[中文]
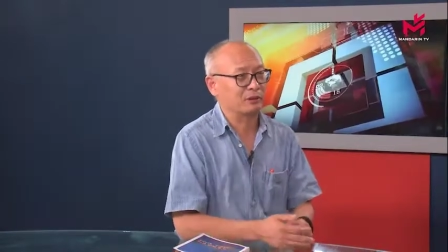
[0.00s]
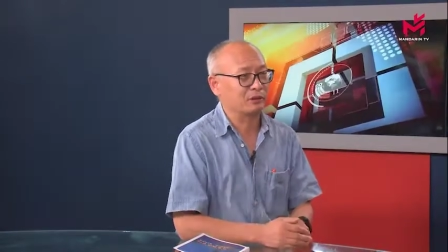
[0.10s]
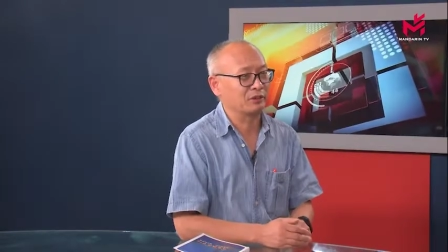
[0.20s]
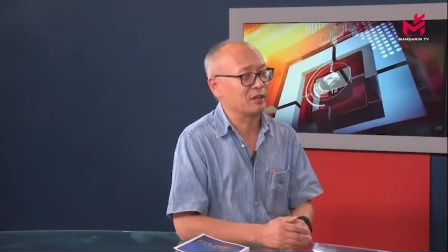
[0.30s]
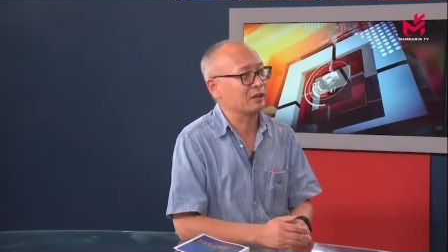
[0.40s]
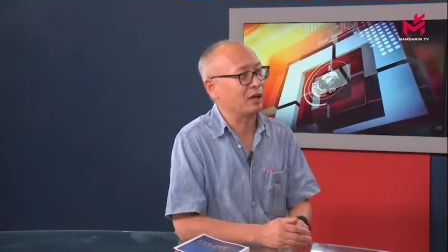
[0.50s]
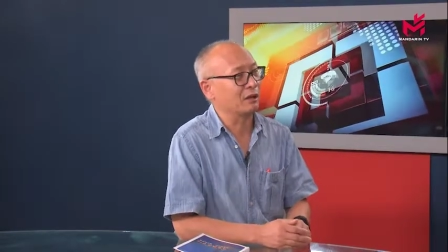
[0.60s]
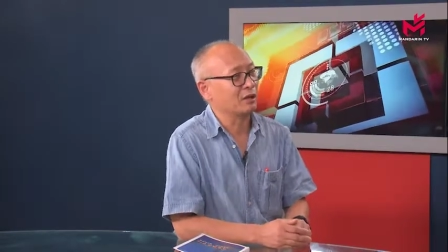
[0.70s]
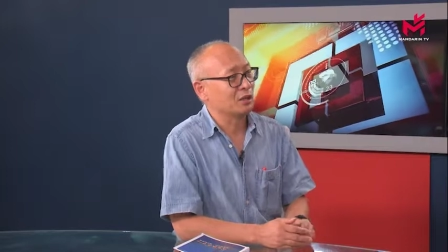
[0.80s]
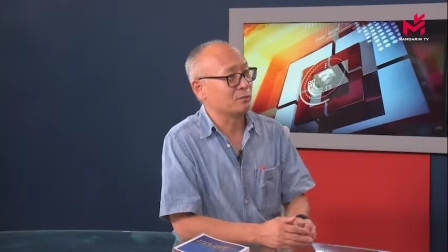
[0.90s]
到现场，
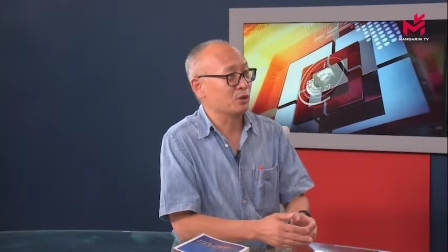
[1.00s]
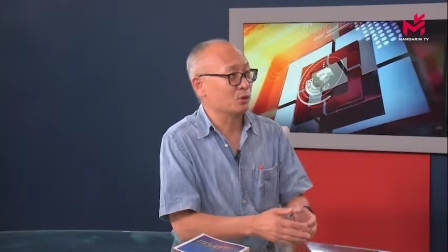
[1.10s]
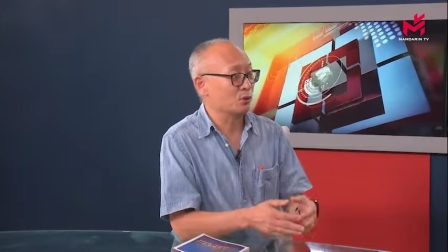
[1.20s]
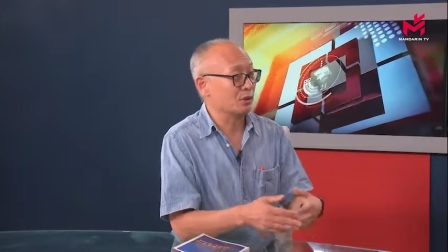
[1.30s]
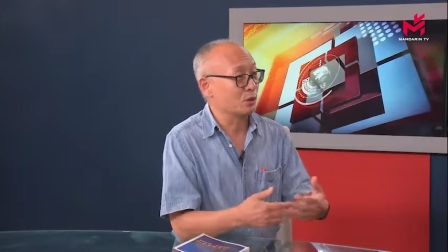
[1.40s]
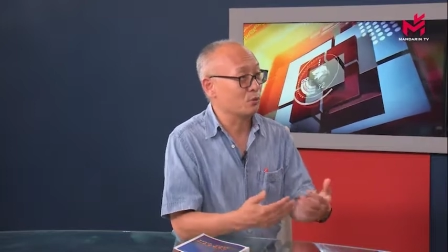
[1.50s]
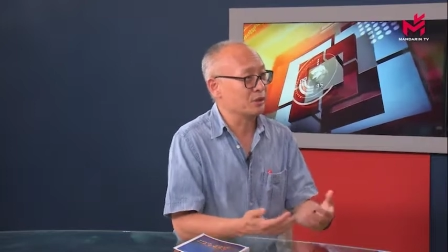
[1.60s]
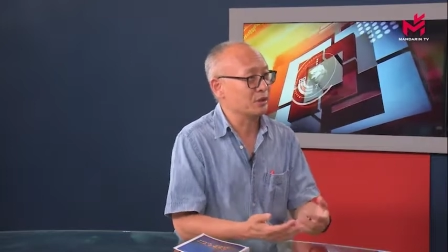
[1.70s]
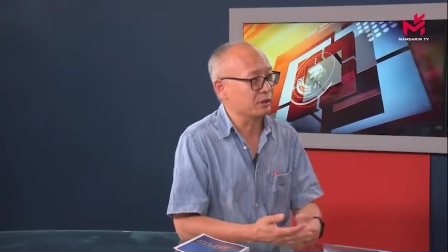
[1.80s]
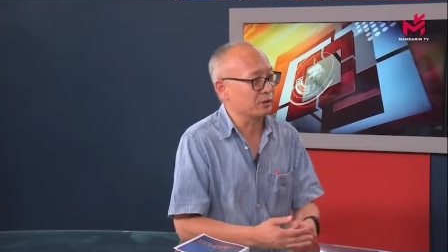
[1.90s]
那么就有人工
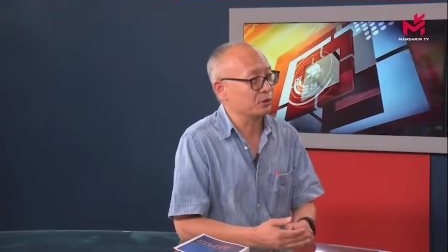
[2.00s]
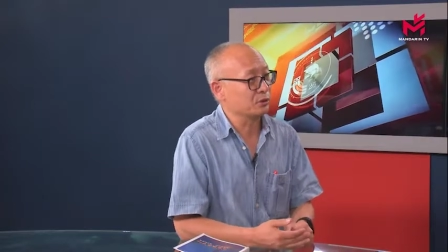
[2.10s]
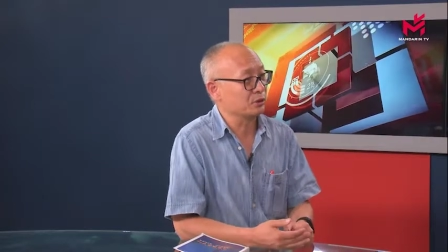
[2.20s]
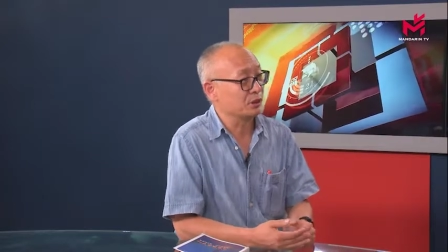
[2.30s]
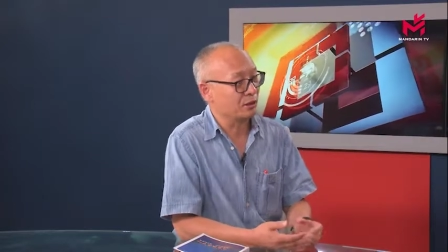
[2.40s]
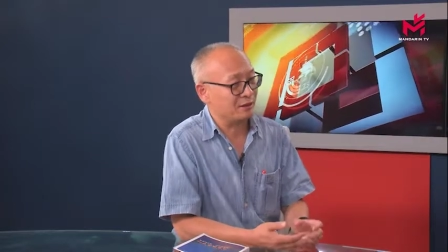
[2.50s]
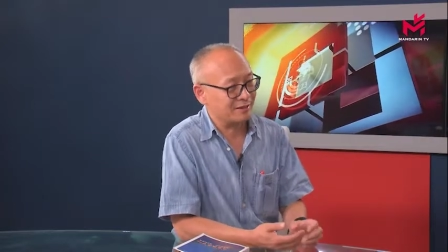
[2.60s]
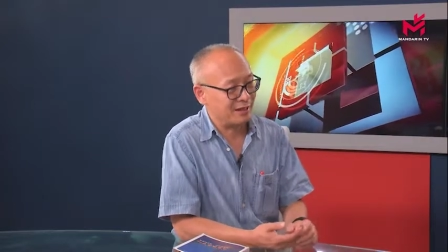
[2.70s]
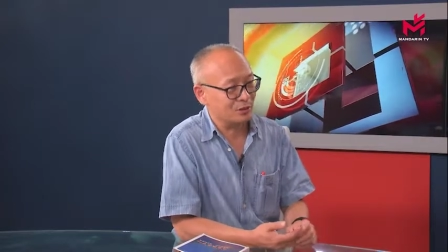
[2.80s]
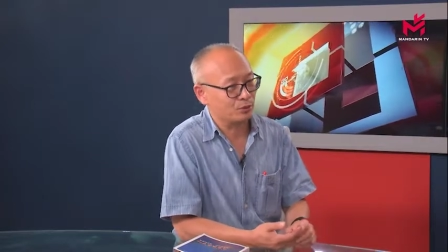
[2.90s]
智能就起到很
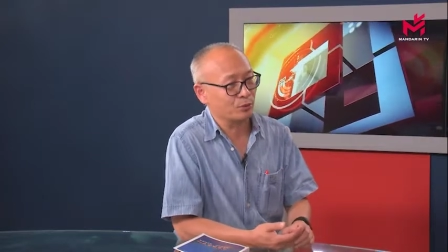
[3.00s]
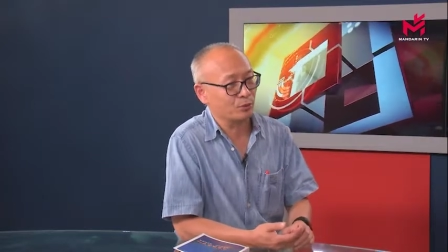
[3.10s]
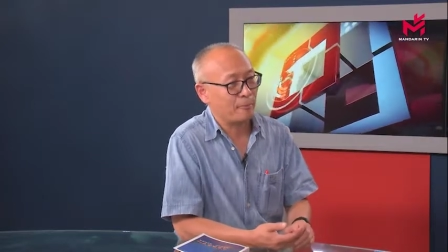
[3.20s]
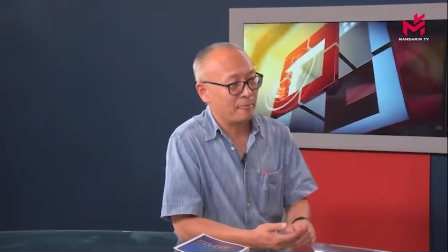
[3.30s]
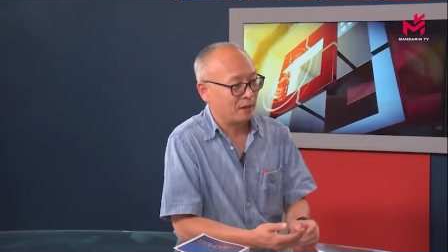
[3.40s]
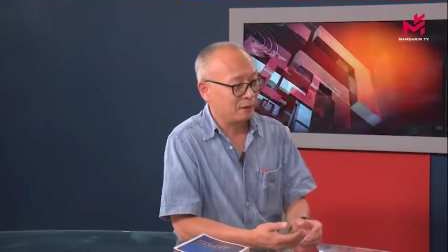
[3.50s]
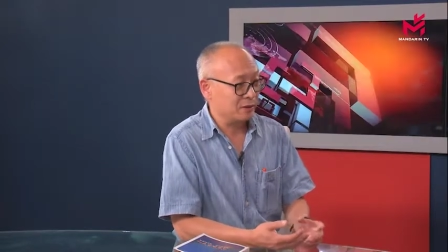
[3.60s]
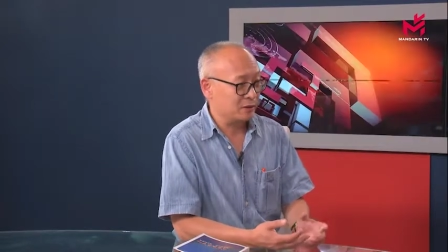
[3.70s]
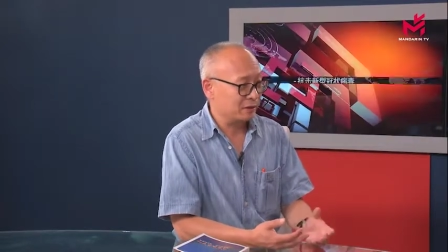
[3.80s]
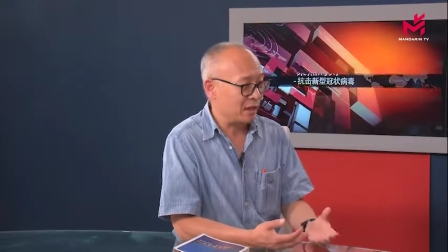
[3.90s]
大的作用，那
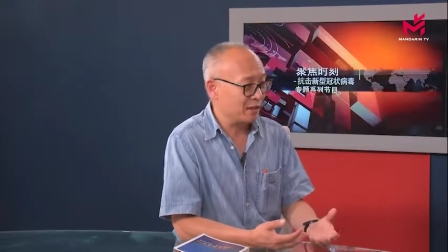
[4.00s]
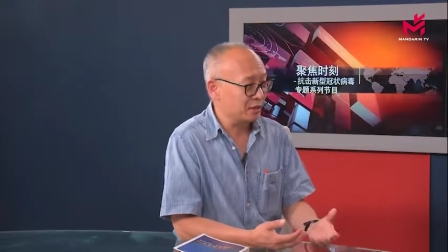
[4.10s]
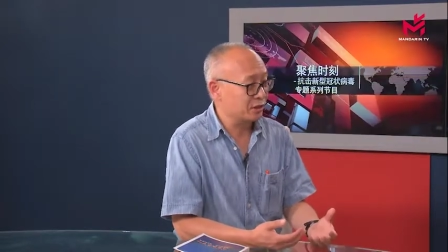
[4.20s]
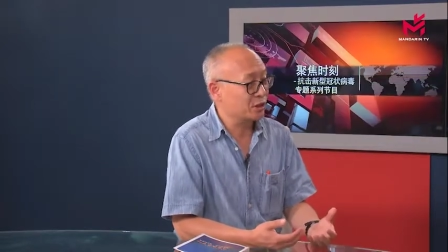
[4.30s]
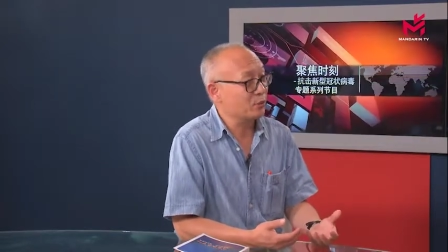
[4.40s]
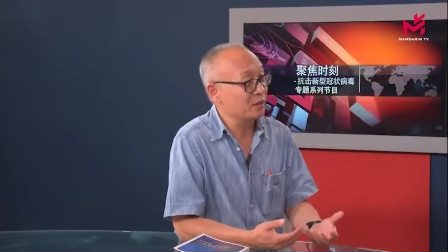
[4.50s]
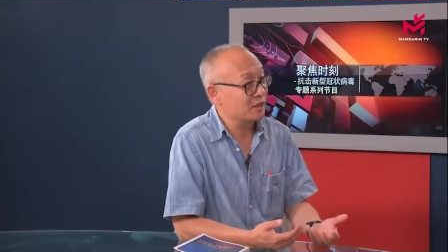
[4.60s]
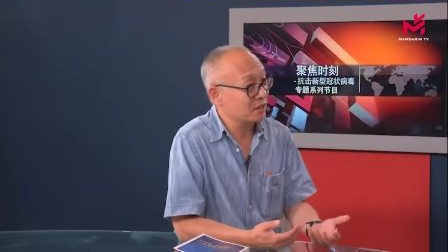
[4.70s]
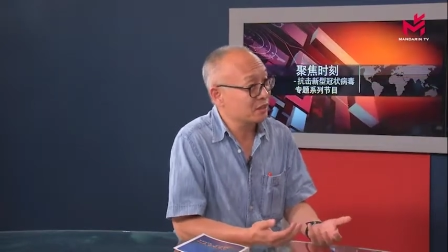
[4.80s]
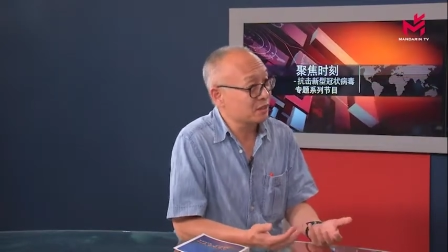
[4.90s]
么它也是社会
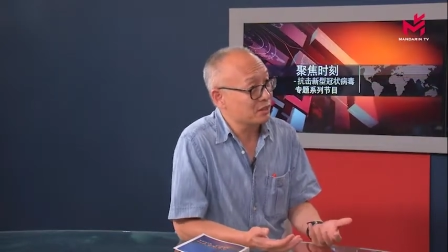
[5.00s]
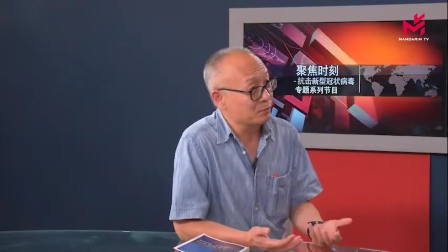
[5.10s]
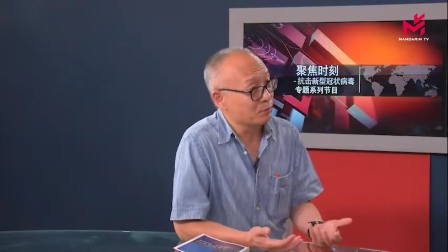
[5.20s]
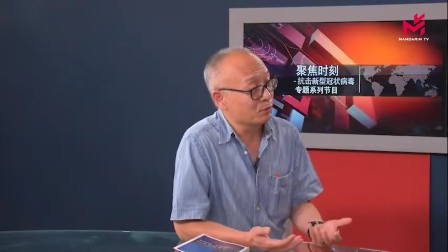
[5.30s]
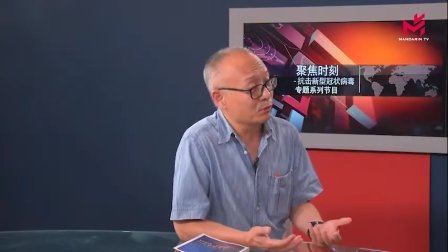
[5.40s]
科技的进步。